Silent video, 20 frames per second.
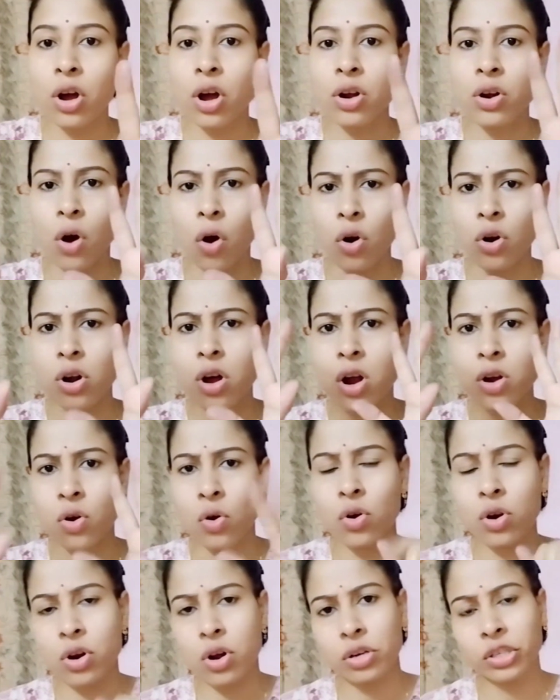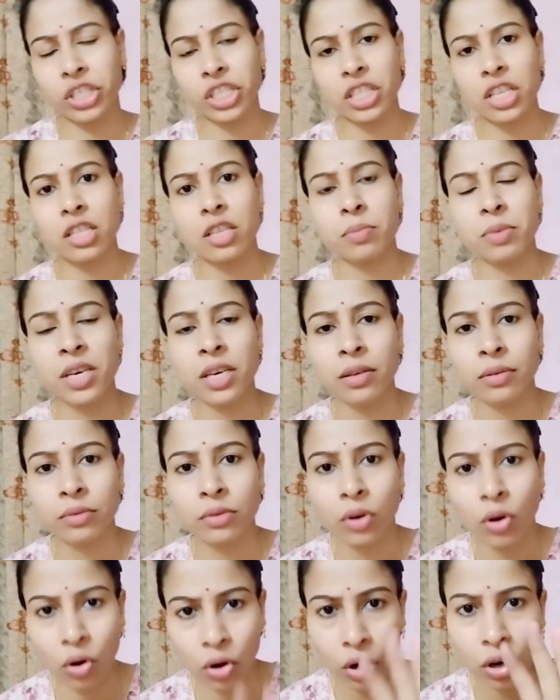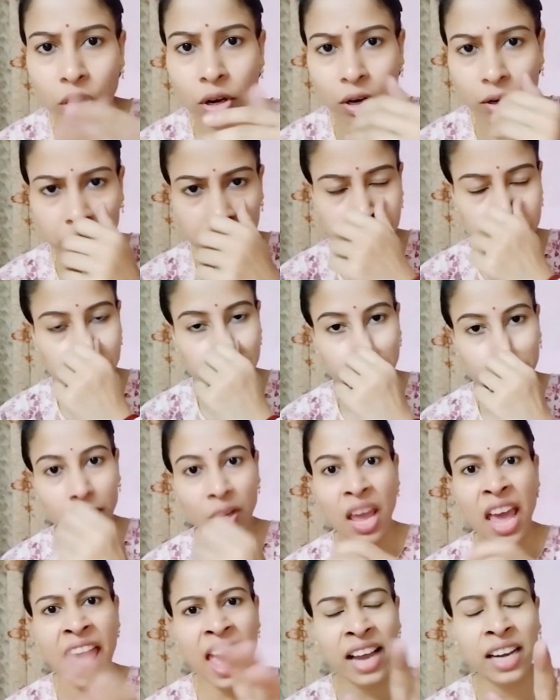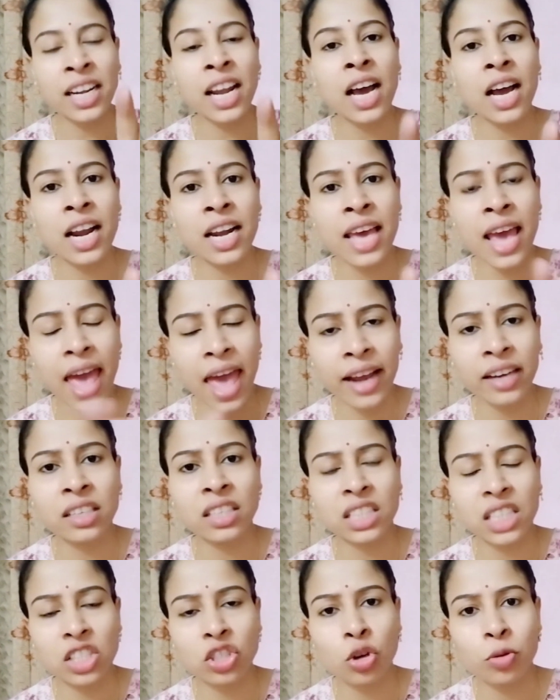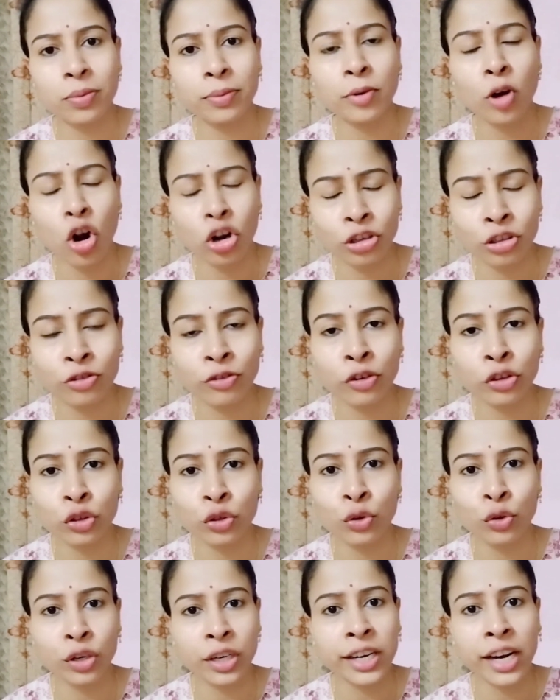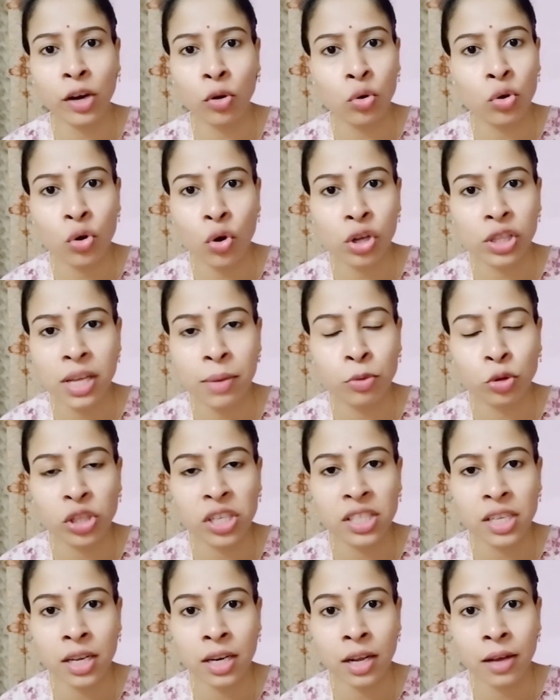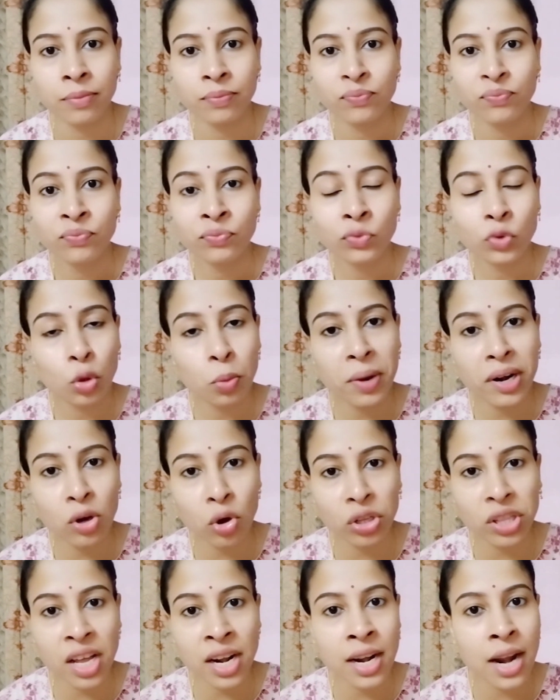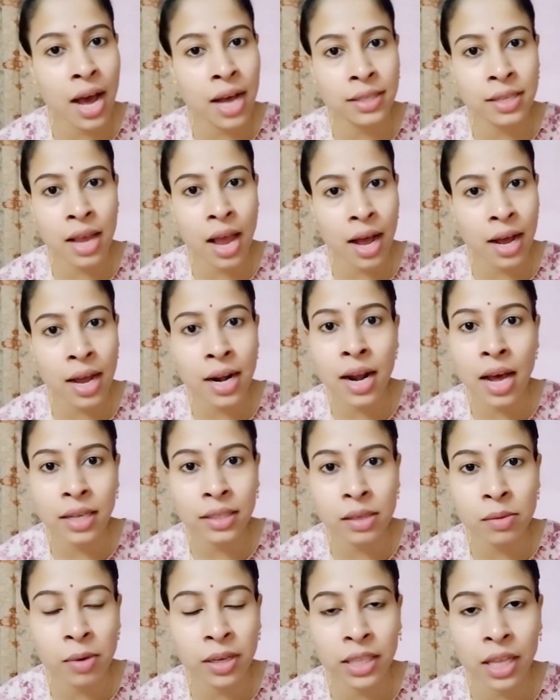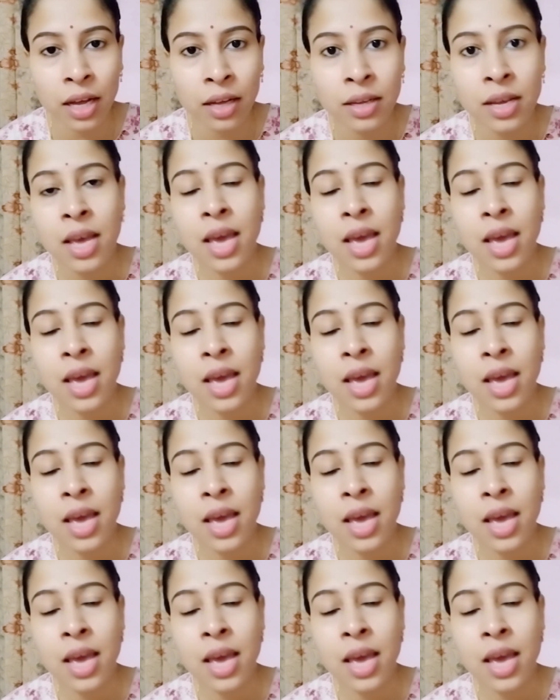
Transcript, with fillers: অন হোল্ড অন হোল্ড অন সীতা দেবী হোল্ড অন এক নাগারে এক নিঃশ্বাস ওইভাবে হটর ফটর করলে না কোনো কথা বোঝা যায় না তোমার কথা না আছে আগা না আছে মাথা